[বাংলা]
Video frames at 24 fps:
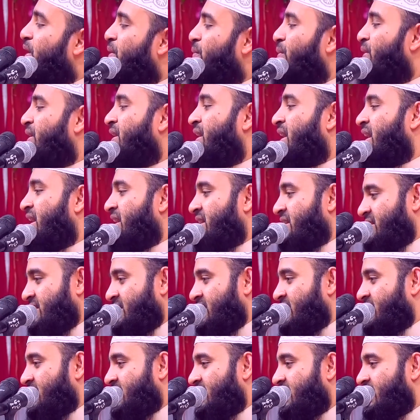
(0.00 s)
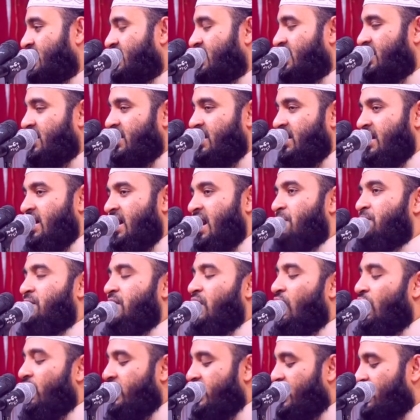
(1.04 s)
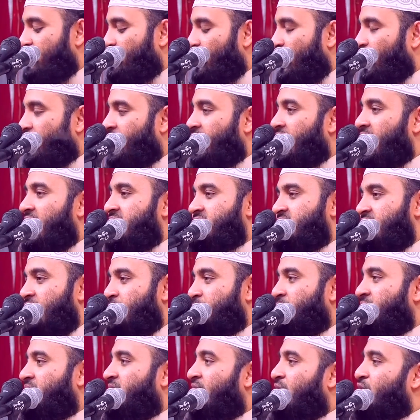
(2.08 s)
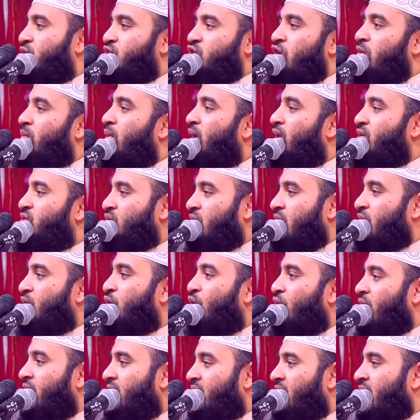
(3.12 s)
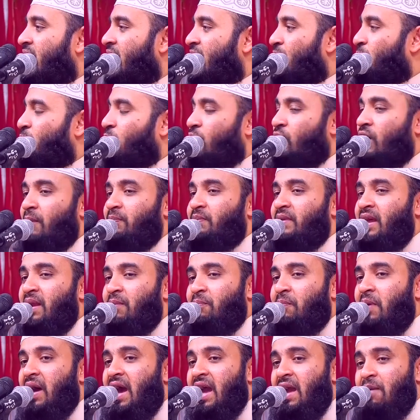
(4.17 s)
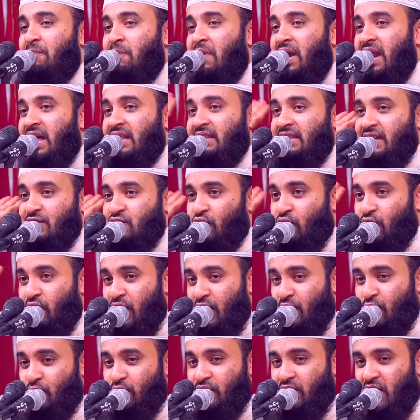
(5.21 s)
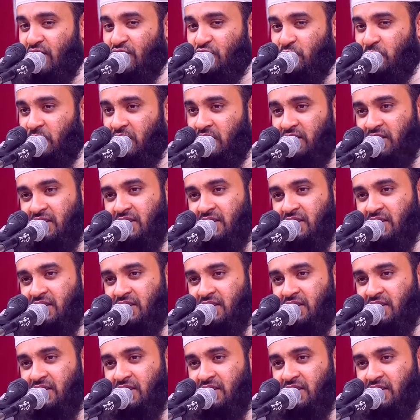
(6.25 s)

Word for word: পারবেন না আপনি হকের পক্ষে আছেন আপনি কারো সমালোচনা করেন না এরপরও আপনার পায়ে পাড়া দিয়ে ঝগড়া করতে আসবে